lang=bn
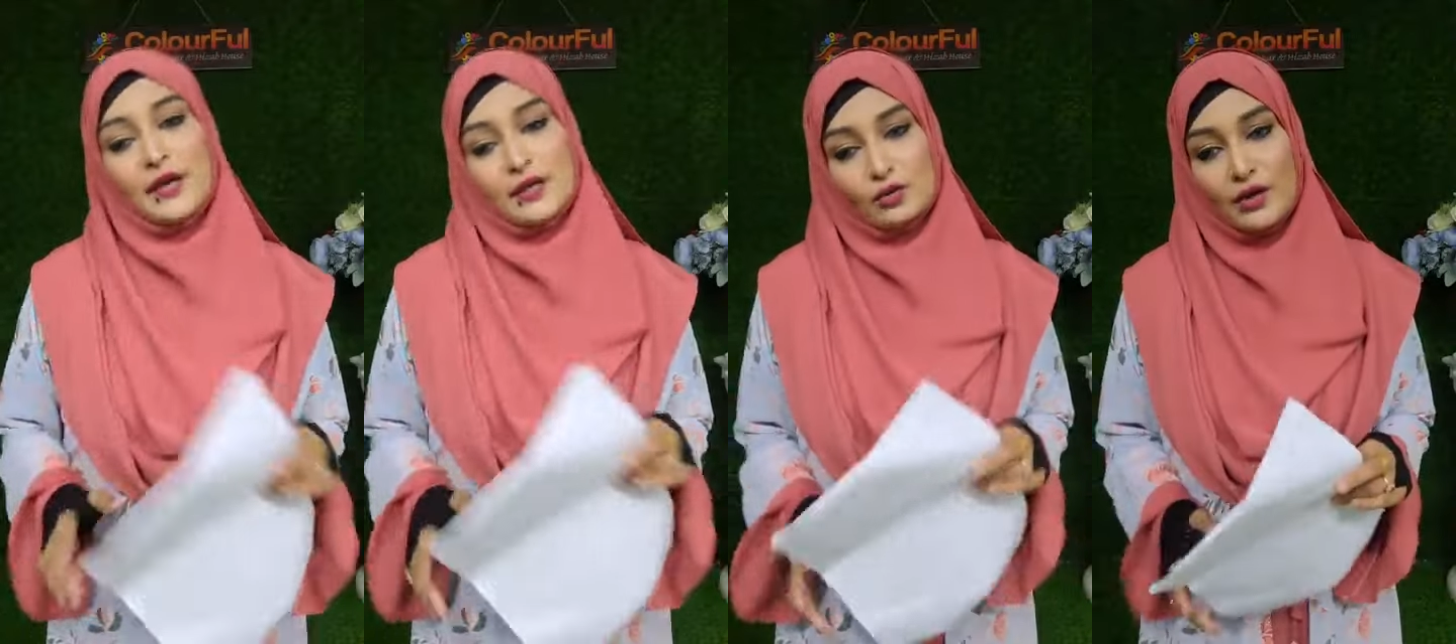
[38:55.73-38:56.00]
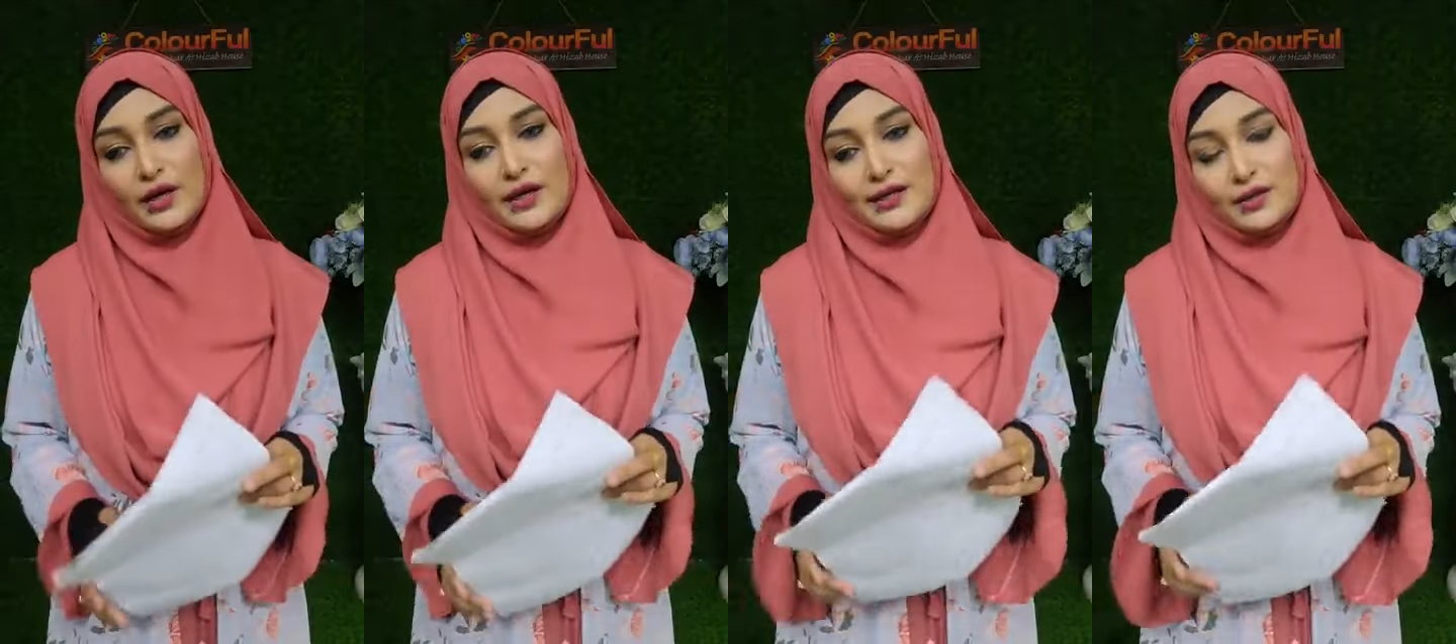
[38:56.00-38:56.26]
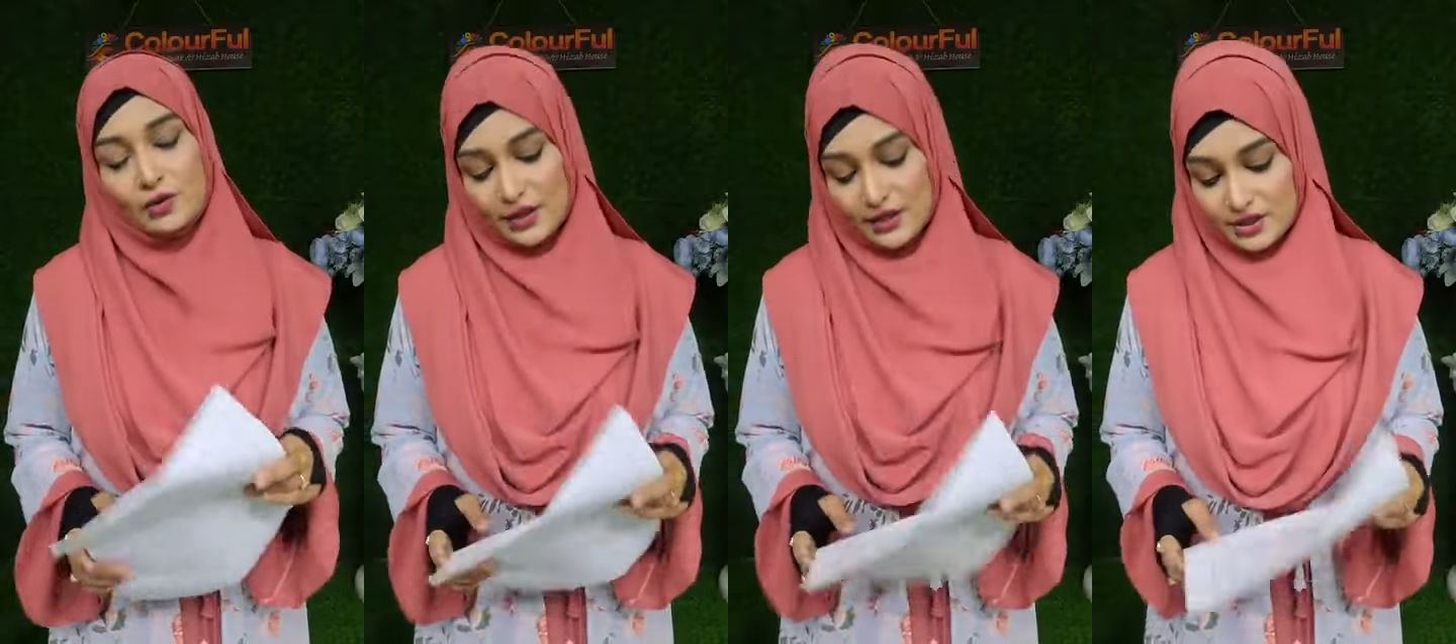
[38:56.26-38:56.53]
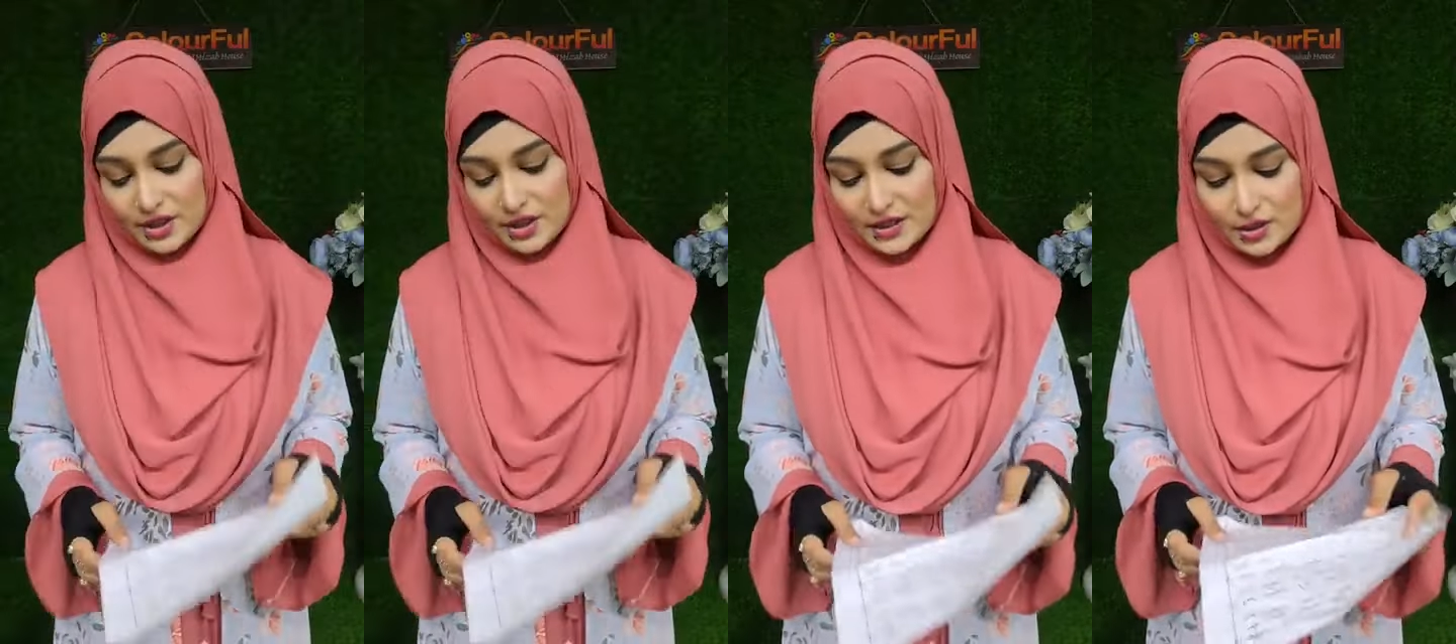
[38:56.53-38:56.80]
ভেতরেই কিন্তু
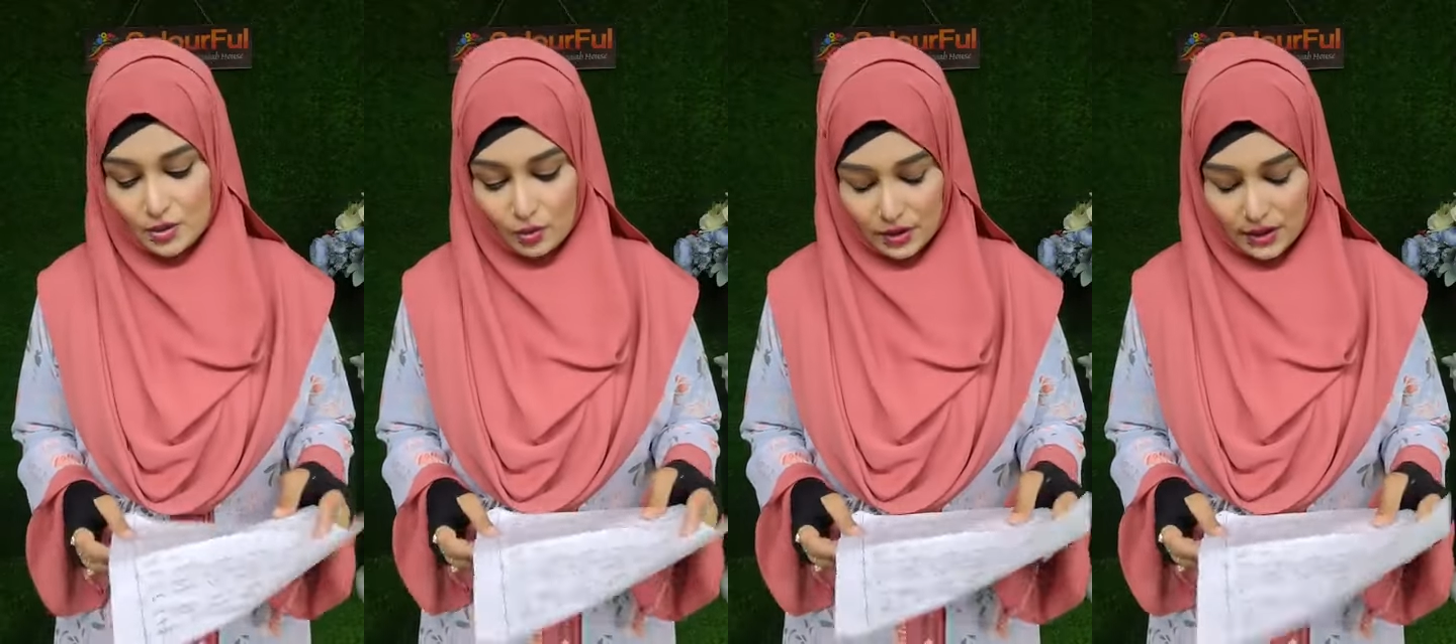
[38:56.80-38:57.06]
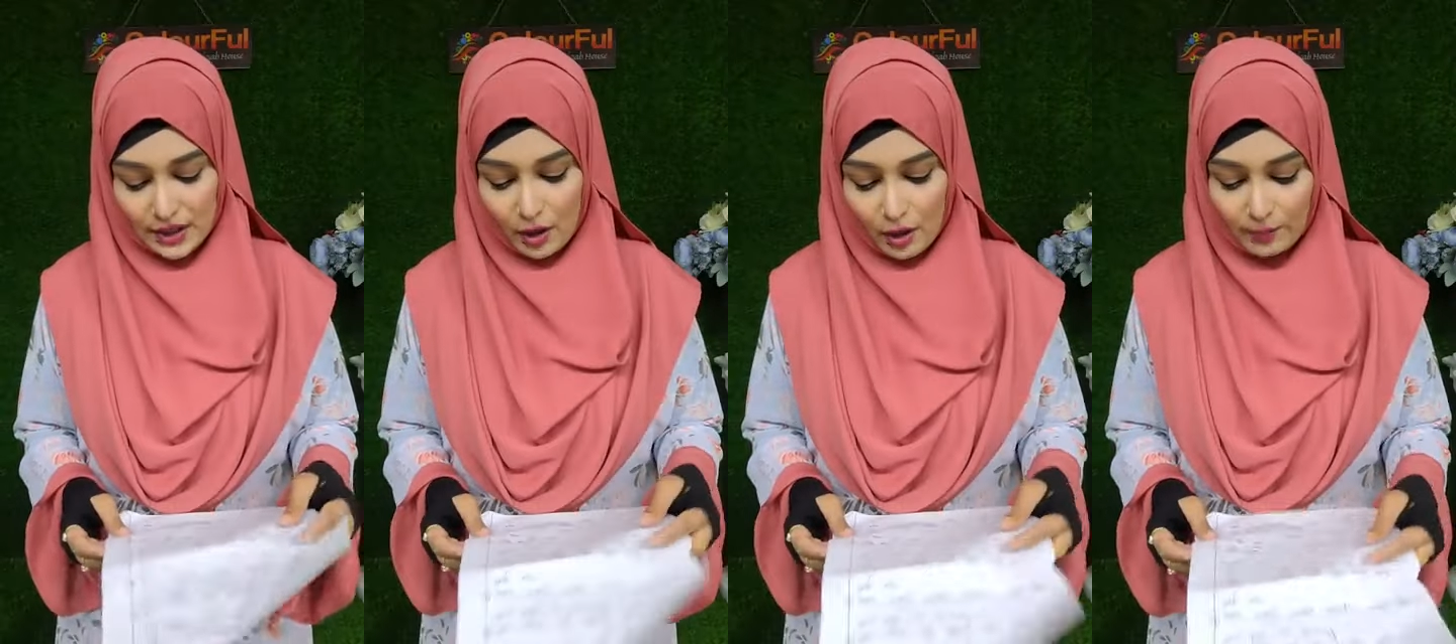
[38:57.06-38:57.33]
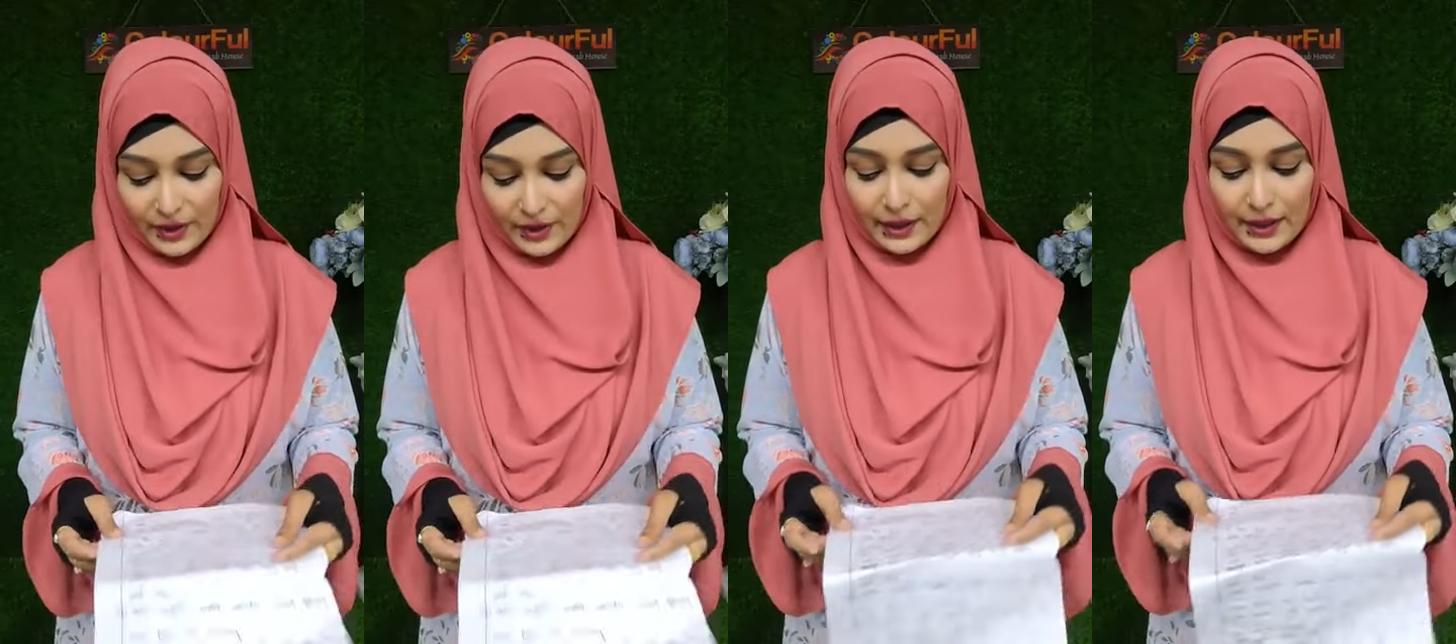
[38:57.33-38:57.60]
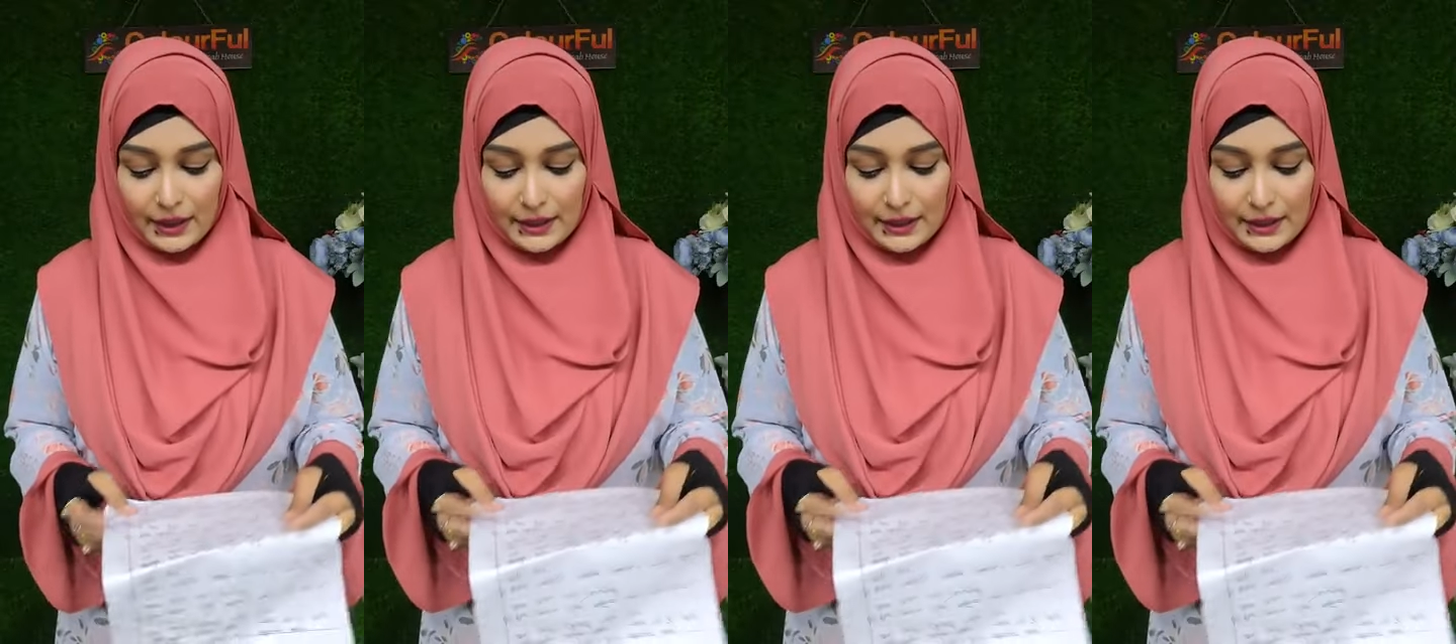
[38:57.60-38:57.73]
এক্সচেঞ্জ করতে হবে